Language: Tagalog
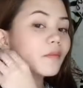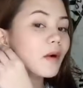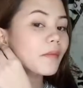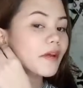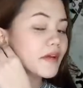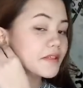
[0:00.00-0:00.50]

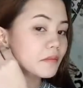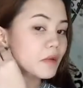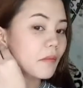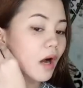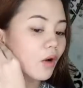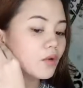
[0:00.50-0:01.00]
mamaya sa
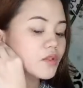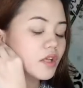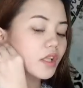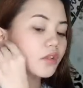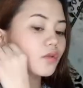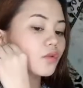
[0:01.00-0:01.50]
baba kung
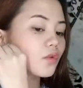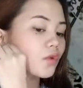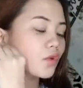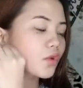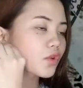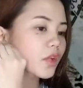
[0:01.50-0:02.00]
saan
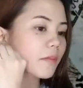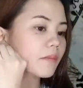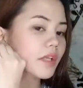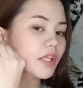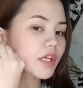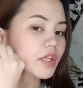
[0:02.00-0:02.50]
ko
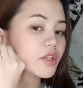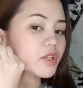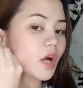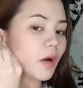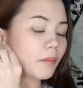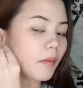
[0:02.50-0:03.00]
nabiling
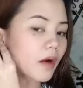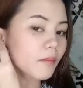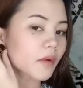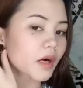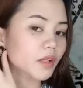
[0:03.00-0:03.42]
shop ang